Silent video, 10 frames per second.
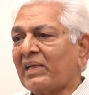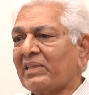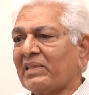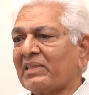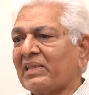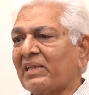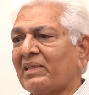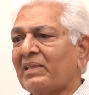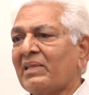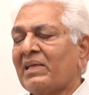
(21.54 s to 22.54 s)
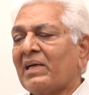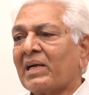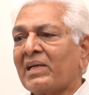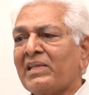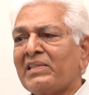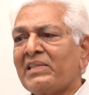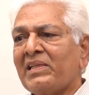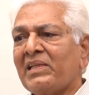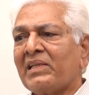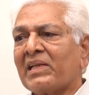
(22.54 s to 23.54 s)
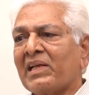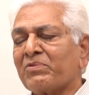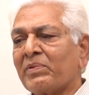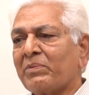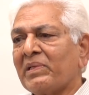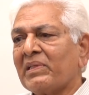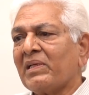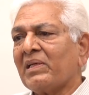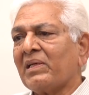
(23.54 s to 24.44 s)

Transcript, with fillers: ఏళ్ళు చేశా అక్కడి నుంచి ట్రాన్స్ఫర్ మీద